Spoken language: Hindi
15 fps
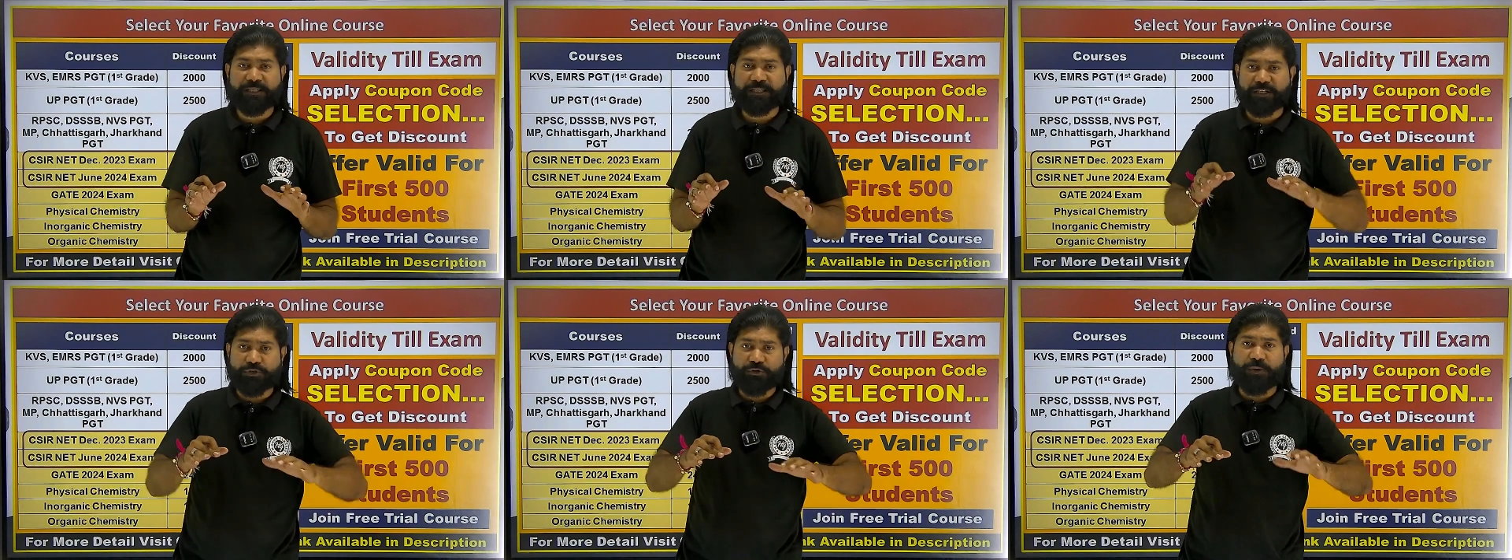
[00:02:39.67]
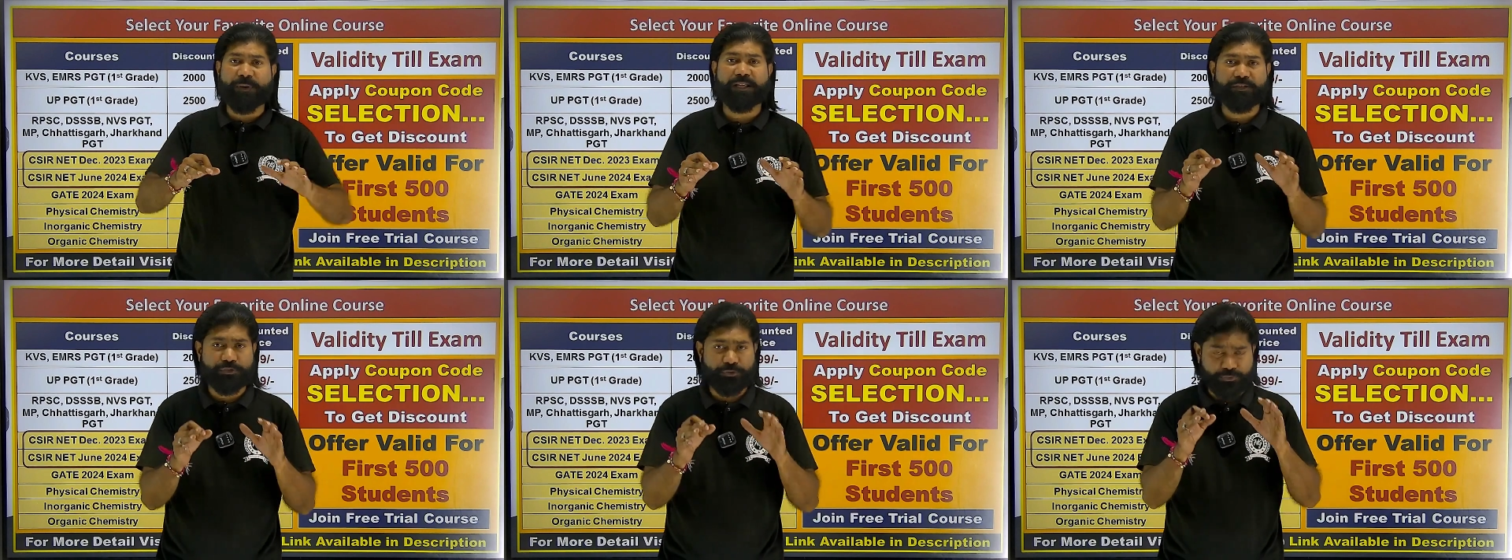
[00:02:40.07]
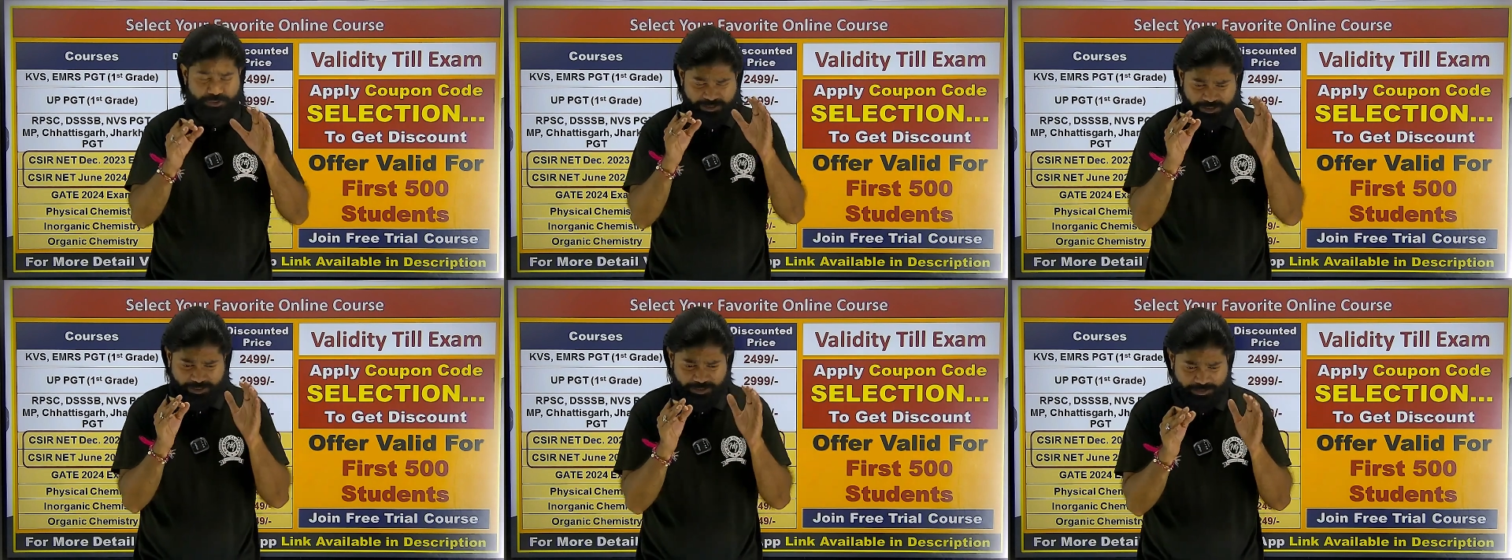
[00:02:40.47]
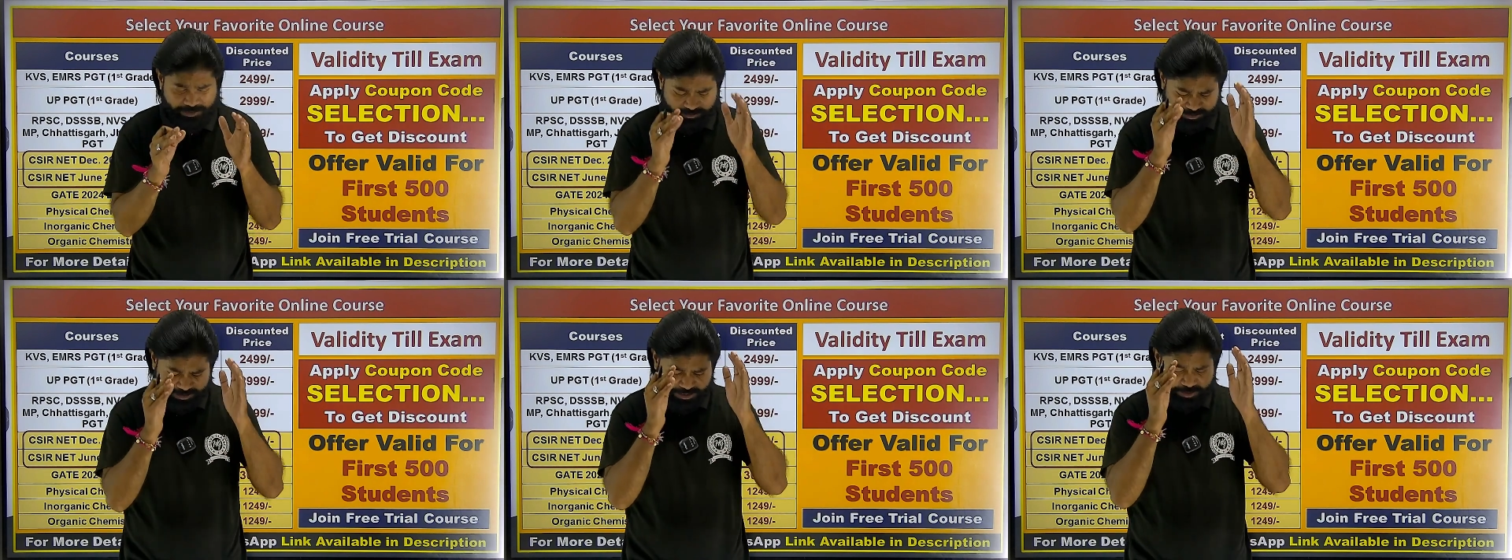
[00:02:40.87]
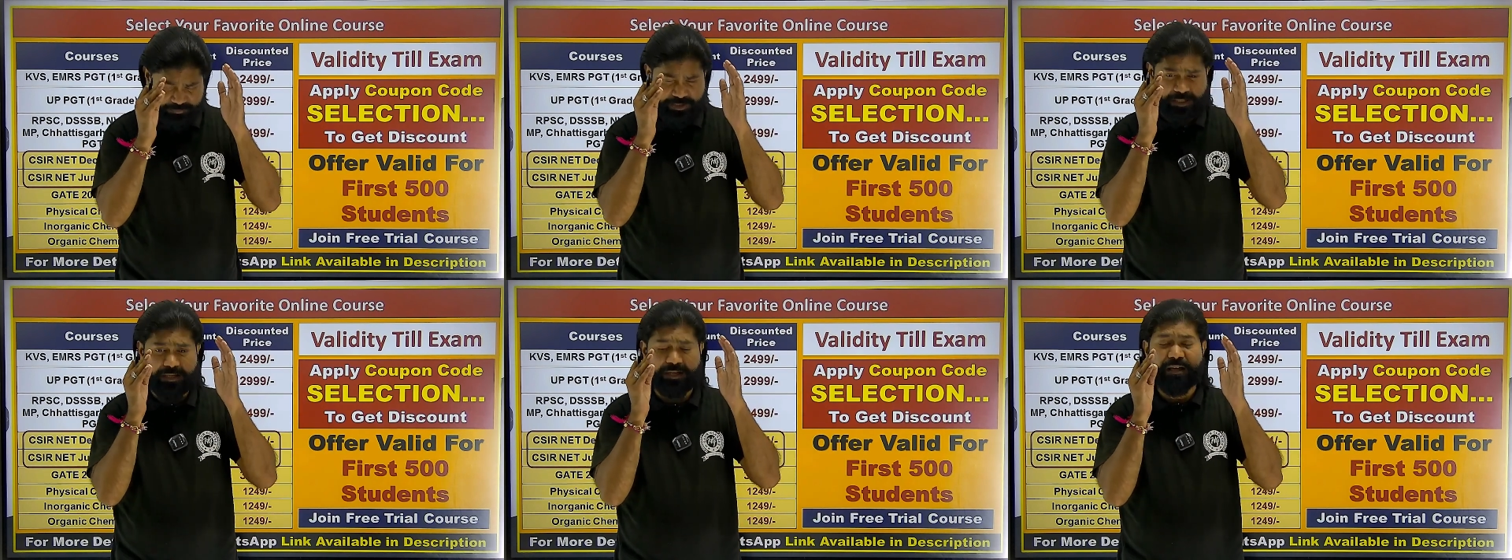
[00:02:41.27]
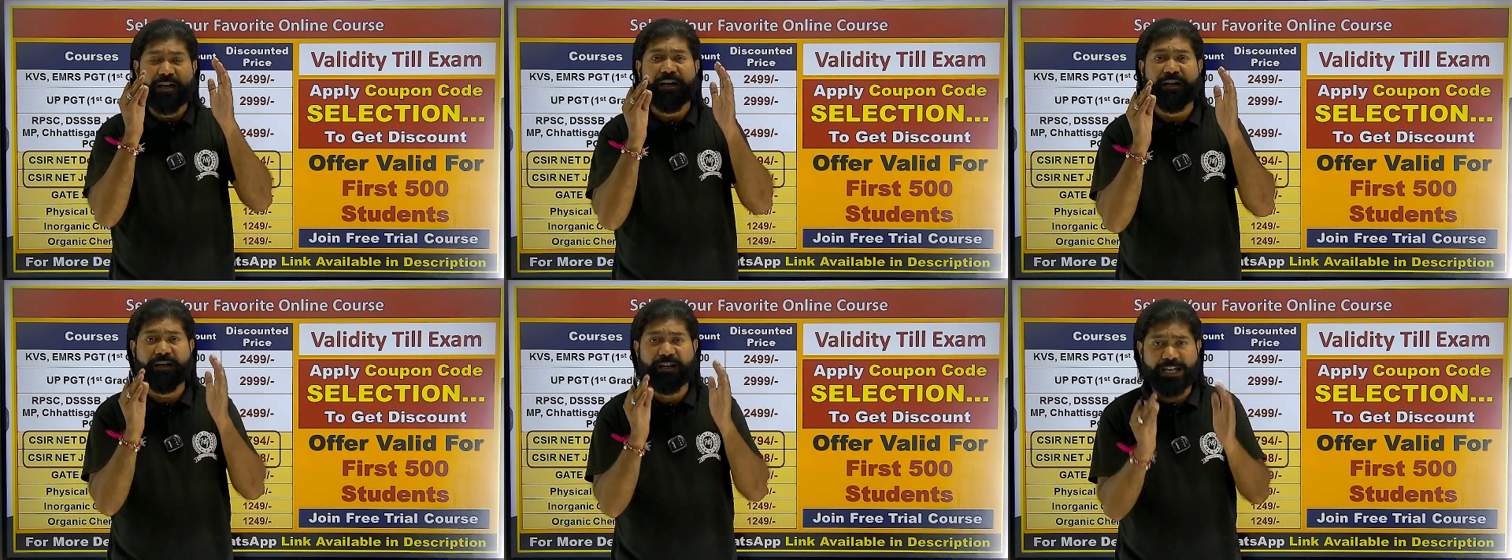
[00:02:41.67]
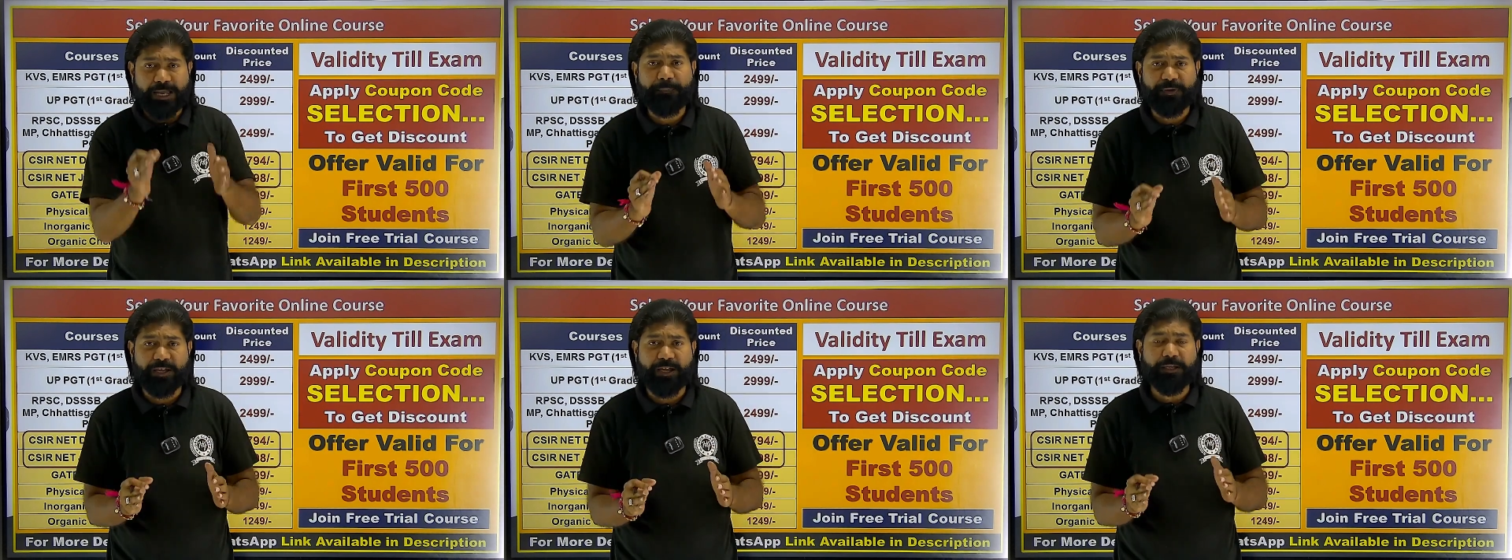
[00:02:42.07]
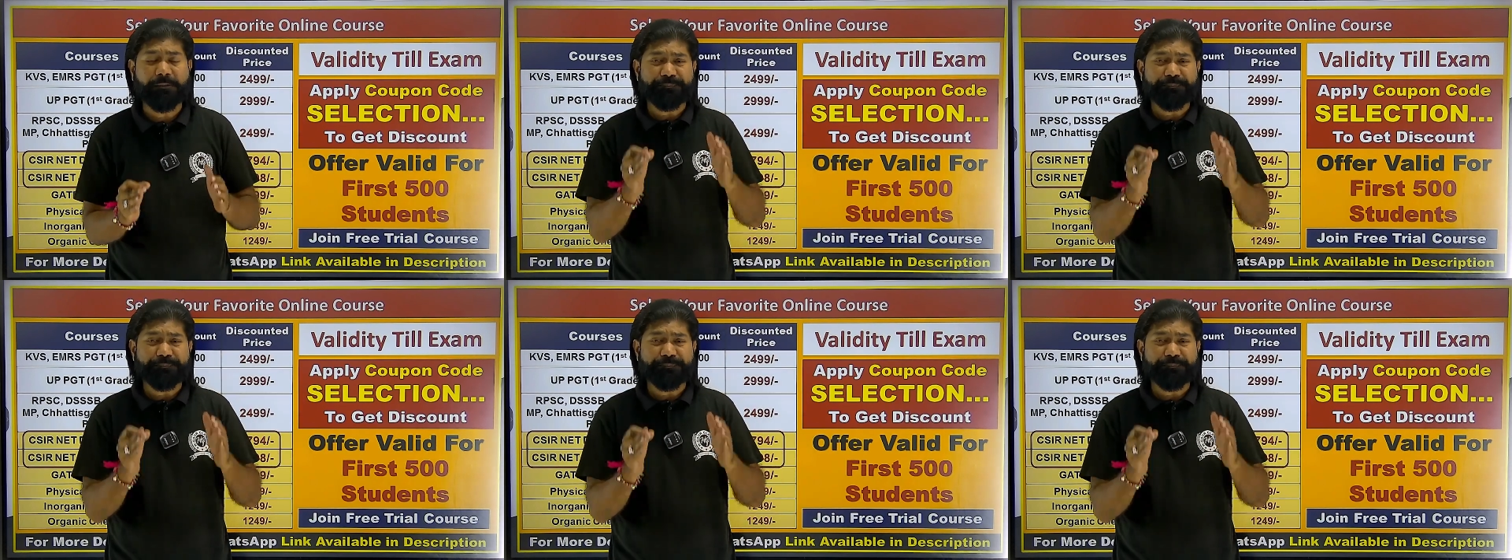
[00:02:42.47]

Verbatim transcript: का जो हमारा जो क्या नाम से ऐप है